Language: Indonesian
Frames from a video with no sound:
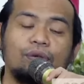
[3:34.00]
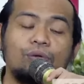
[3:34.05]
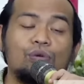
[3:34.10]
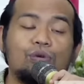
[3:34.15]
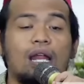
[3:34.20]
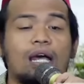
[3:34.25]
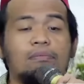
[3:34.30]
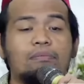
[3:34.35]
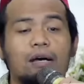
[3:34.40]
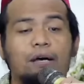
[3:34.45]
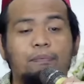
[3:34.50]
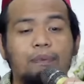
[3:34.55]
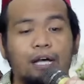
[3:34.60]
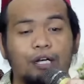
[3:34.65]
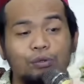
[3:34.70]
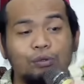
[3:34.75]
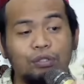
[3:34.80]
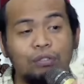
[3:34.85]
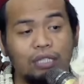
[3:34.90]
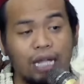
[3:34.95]
ulama
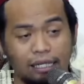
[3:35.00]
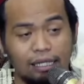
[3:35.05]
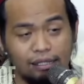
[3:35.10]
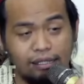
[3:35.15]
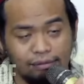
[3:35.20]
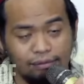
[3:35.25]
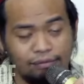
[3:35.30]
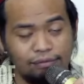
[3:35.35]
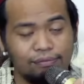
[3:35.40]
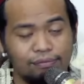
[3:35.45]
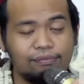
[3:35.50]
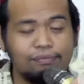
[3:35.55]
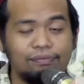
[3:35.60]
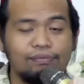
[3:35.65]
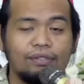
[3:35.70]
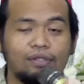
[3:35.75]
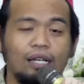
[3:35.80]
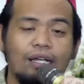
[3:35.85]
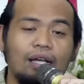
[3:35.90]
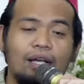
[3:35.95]
panutan
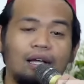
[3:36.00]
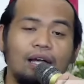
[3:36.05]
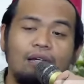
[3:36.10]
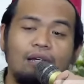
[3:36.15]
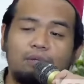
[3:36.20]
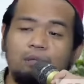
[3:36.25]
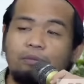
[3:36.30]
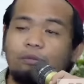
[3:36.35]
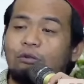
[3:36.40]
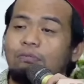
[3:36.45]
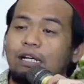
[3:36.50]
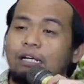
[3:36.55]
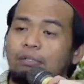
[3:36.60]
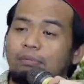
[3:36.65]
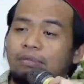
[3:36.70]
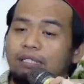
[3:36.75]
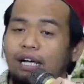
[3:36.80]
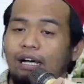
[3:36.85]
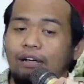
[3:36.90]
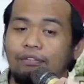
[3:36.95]
Habib Umar
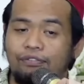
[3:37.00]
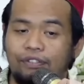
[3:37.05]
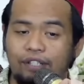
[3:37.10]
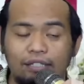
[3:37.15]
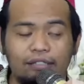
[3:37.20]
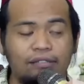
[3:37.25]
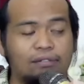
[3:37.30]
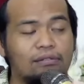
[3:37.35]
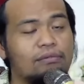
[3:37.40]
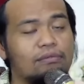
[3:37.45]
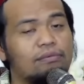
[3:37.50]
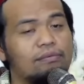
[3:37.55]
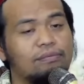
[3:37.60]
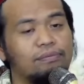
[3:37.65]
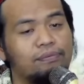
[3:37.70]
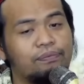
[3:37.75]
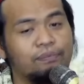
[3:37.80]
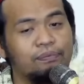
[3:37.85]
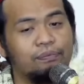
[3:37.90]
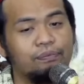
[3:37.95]
bin Hafidh
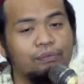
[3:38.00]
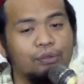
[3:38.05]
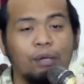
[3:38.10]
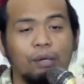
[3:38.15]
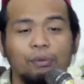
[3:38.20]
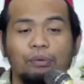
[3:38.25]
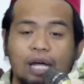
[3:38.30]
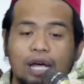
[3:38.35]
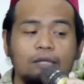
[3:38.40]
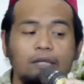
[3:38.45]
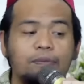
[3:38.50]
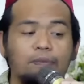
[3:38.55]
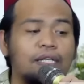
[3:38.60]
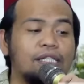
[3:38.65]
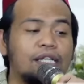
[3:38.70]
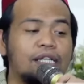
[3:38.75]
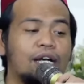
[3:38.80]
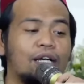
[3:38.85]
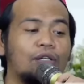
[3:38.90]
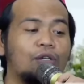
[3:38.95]
mudah-mudahan
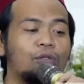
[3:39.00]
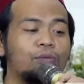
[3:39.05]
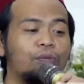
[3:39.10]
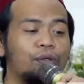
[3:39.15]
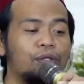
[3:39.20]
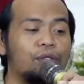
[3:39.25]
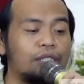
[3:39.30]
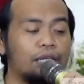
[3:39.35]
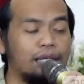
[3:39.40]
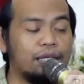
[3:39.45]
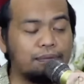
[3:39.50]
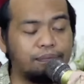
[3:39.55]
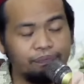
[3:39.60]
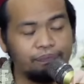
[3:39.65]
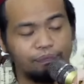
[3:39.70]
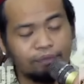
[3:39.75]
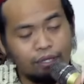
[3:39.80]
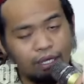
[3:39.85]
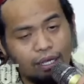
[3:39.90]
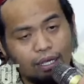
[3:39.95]
dipanjangkan umurnya.
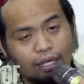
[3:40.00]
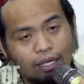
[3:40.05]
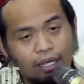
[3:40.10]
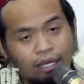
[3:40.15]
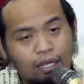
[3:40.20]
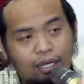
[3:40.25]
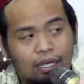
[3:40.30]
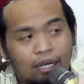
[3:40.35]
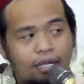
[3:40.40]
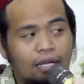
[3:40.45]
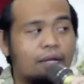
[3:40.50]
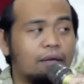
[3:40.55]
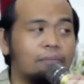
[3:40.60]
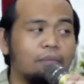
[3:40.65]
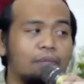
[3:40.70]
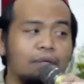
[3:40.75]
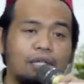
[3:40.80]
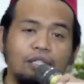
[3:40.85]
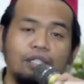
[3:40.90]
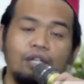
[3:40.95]

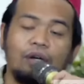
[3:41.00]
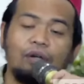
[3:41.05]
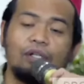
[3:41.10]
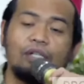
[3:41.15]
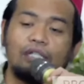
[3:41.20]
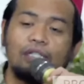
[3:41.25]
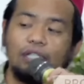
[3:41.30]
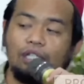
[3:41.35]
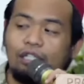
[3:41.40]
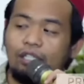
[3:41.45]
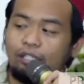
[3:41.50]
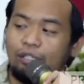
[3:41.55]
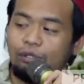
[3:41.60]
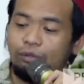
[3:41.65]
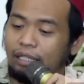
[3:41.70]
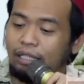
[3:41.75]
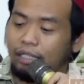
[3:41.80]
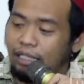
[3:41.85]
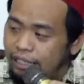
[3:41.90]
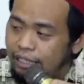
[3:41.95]
Beliau ini
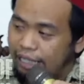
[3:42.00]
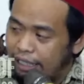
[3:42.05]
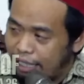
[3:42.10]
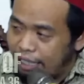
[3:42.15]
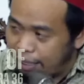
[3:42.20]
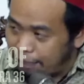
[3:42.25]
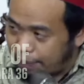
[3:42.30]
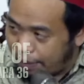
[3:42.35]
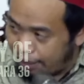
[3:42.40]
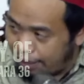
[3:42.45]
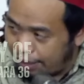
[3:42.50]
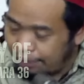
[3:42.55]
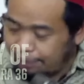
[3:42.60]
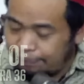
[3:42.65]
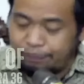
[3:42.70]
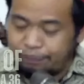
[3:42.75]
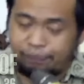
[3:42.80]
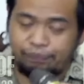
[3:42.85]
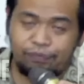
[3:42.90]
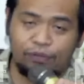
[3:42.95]
sudah tes DNA apa?
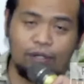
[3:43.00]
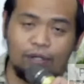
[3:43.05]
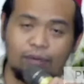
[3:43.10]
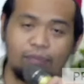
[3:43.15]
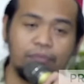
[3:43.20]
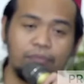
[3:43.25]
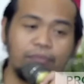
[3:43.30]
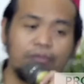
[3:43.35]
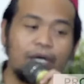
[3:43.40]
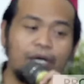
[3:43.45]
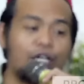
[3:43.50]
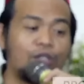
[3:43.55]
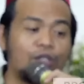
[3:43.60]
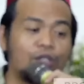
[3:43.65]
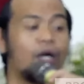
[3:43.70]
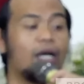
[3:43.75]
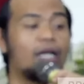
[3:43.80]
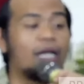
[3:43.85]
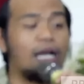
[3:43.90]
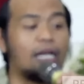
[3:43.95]
Bahkan
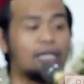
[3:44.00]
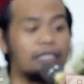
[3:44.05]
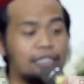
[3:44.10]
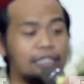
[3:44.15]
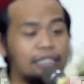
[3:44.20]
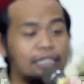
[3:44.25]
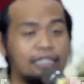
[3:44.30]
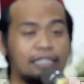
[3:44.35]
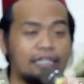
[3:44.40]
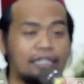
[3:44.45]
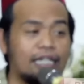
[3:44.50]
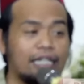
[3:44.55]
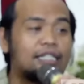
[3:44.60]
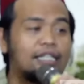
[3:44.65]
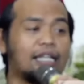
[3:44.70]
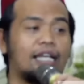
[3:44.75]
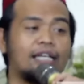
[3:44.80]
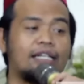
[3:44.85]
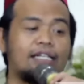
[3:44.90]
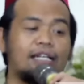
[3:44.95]
dua kali. Tadi
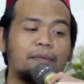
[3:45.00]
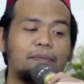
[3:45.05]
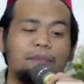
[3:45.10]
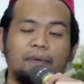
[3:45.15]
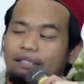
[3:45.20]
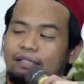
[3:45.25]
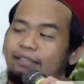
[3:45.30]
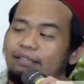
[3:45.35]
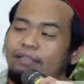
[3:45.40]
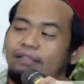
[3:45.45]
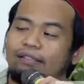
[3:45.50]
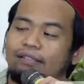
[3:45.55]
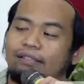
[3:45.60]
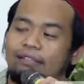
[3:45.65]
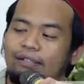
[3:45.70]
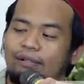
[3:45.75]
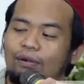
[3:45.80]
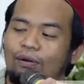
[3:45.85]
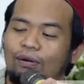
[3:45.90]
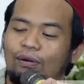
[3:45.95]
saya dapat
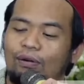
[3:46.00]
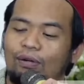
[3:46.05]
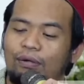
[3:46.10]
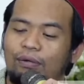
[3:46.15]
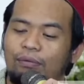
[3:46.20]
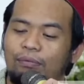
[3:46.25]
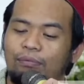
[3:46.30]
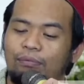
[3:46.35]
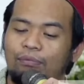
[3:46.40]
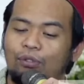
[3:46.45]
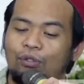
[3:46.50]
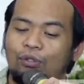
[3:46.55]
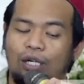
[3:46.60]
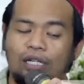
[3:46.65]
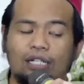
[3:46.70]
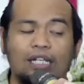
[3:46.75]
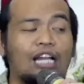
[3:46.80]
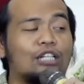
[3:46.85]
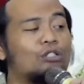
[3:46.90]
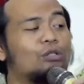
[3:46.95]

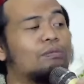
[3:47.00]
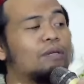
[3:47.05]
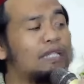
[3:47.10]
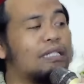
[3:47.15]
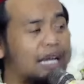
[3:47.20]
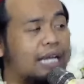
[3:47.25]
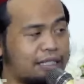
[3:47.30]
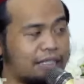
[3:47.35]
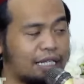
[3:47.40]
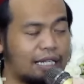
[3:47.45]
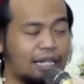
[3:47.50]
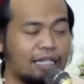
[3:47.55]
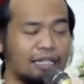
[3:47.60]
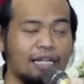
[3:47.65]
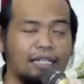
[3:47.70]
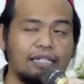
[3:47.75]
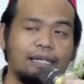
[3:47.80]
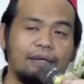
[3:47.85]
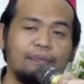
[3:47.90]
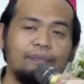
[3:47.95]
bocorannya langsung melihat
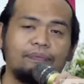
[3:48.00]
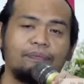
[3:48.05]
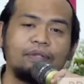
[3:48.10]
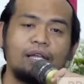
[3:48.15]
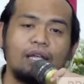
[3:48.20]
catatannya.